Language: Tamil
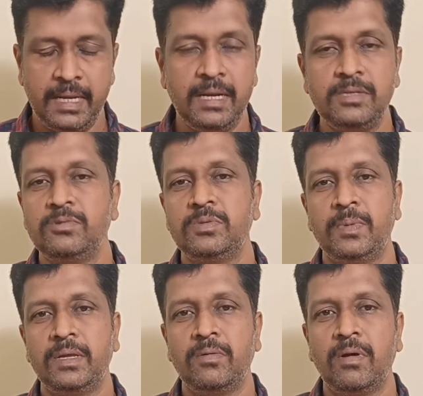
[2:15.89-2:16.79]
நீங்களே சூஸ்
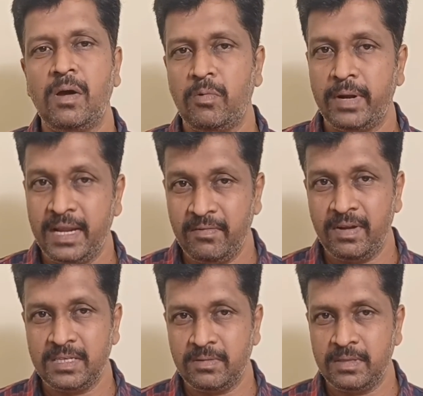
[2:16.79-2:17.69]
பண்ணிக்கோங்க அவங்களோட
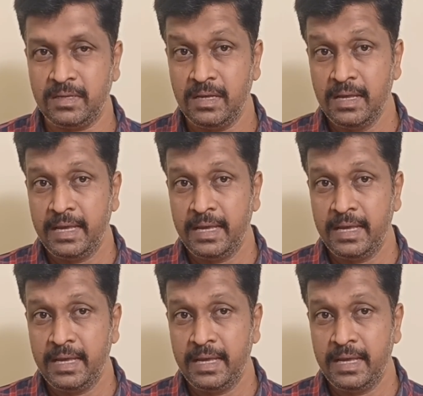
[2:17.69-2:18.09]
இன்ஃப்ளேஷன் வந்து